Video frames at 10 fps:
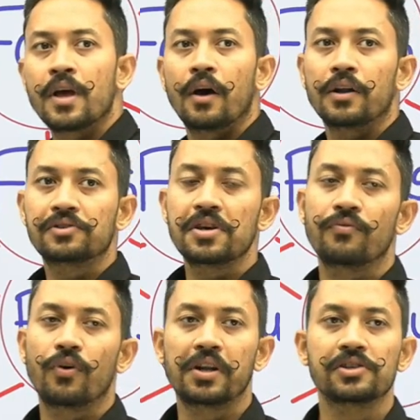नाउ सी
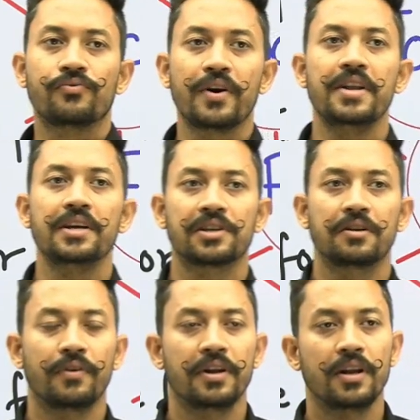व्हाट इज़ वन नेशन
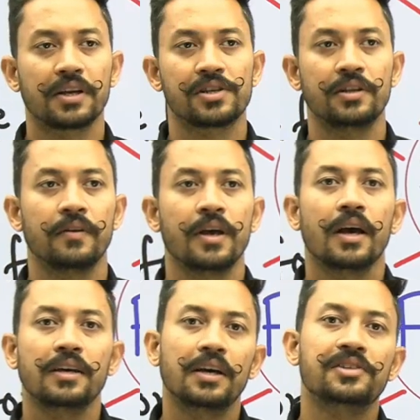वन इलेक्शन
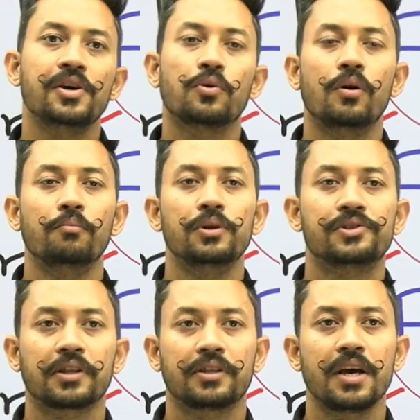या इसी को हम बोल
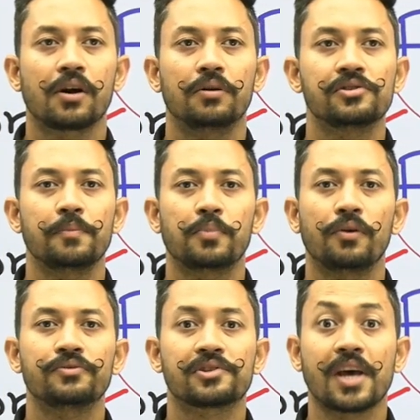सकते हैं कॉन्सेप्ट
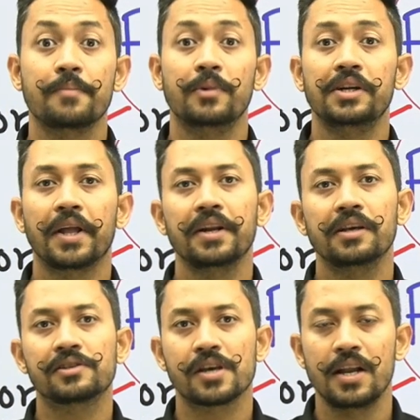ऑफ
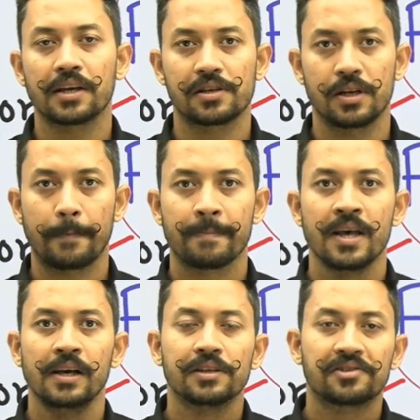साइमल्टेनियस इलेक्शन
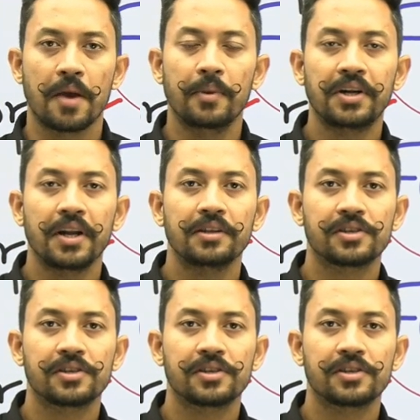साइमल्टेनियस